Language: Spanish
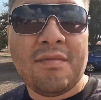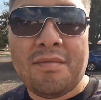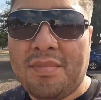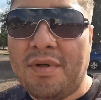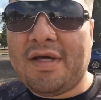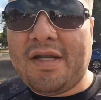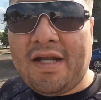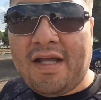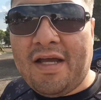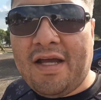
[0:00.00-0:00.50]

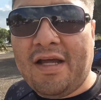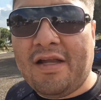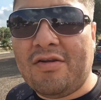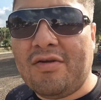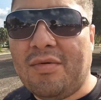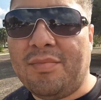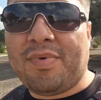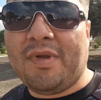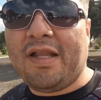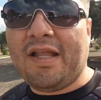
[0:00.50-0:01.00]
para
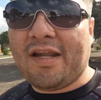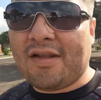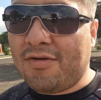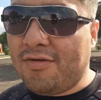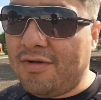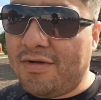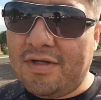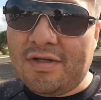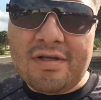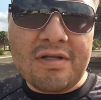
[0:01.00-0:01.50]
no pelear
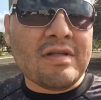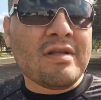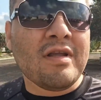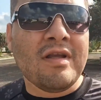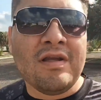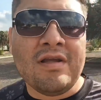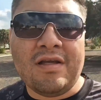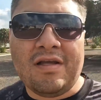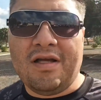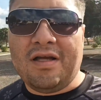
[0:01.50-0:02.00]

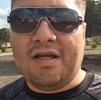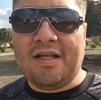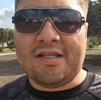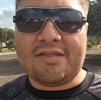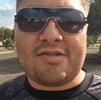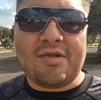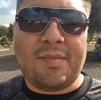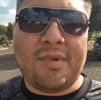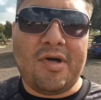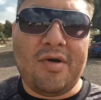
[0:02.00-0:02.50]
con el
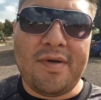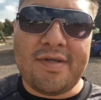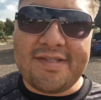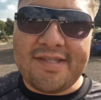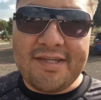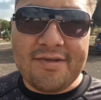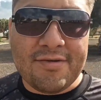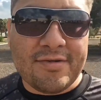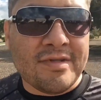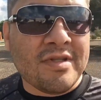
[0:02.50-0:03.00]
estómago
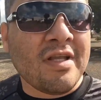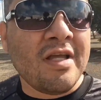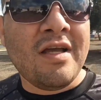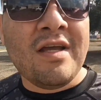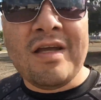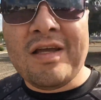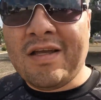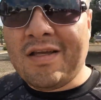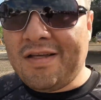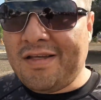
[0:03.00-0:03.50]
vacío.
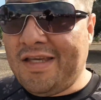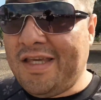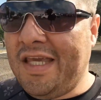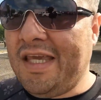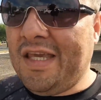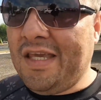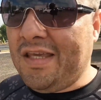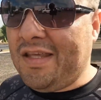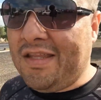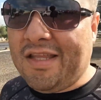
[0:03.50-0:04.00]

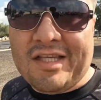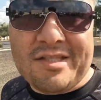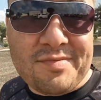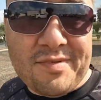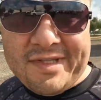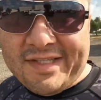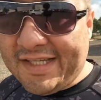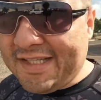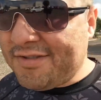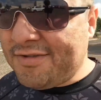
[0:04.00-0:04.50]
Y
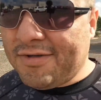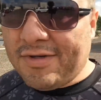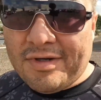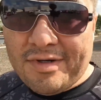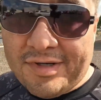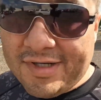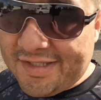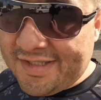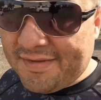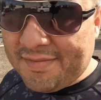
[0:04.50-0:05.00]
después de eso,
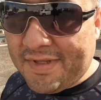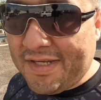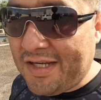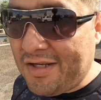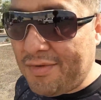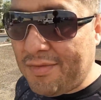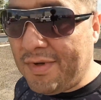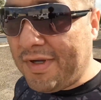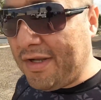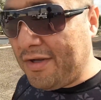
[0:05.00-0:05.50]
ahora sí viene
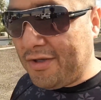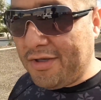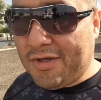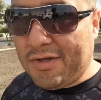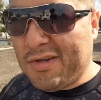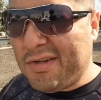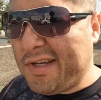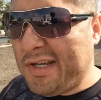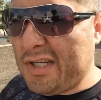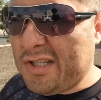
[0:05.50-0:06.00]
lo bueno. Yo
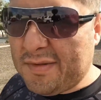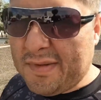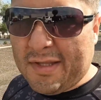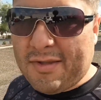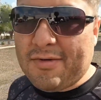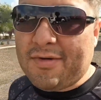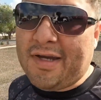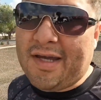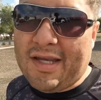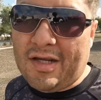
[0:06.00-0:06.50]
creo que nos va a
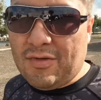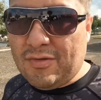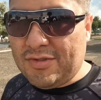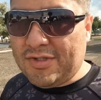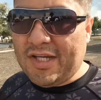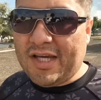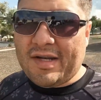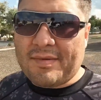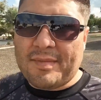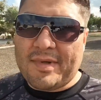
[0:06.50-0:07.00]
tocar
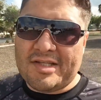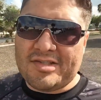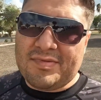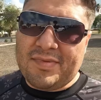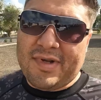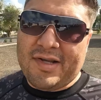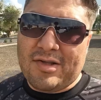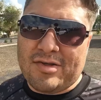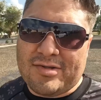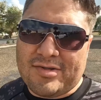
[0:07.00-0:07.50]
luchar más o
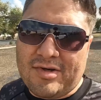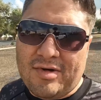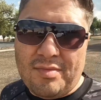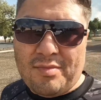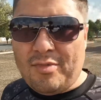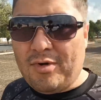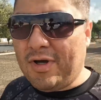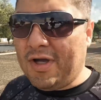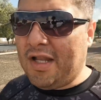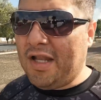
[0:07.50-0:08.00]
menos
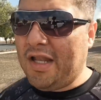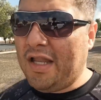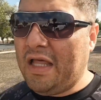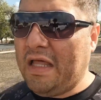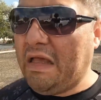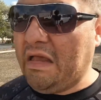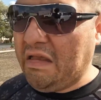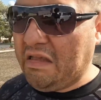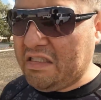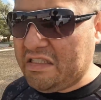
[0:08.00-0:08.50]
como a
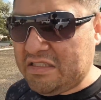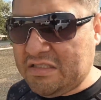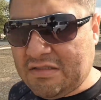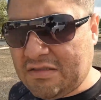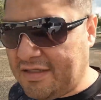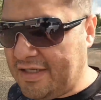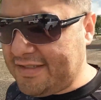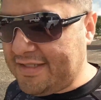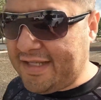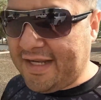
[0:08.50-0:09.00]
las,
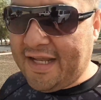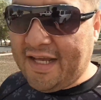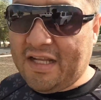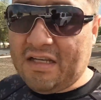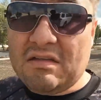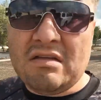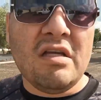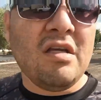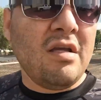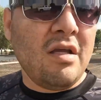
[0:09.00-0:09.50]
¿qué serán?
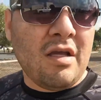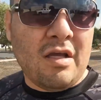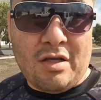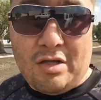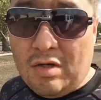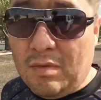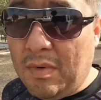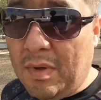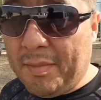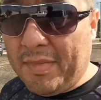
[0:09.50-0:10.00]

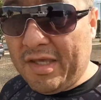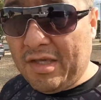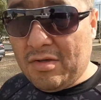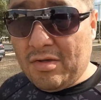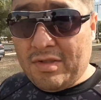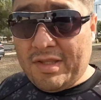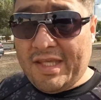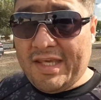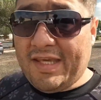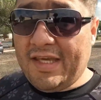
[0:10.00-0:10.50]
Como a
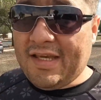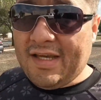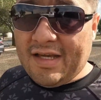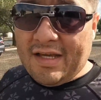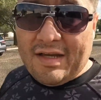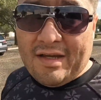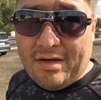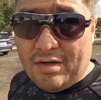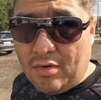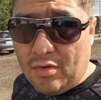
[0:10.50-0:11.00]

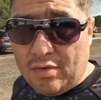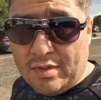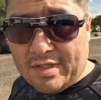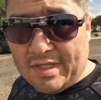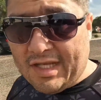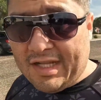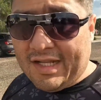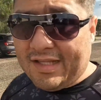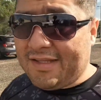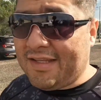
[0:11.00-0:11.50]
mediodía o una
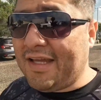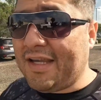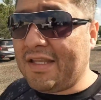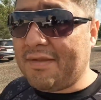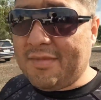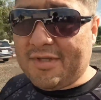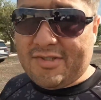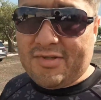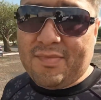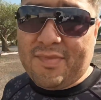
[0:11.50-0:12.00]
de la tarde
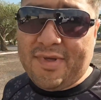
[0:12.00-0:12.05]
más o